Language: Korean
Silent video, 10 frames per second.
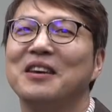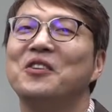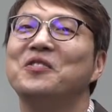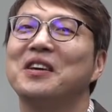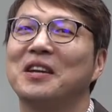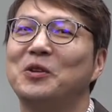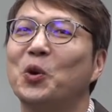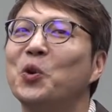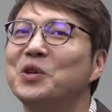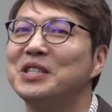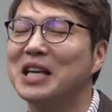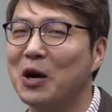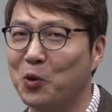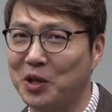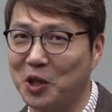이런 얘기를 동시에
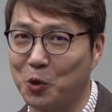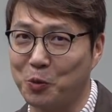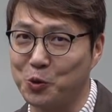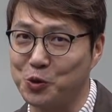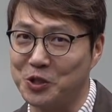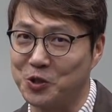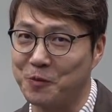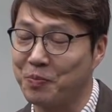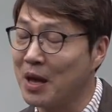하고 있다고 볼 수 있죠.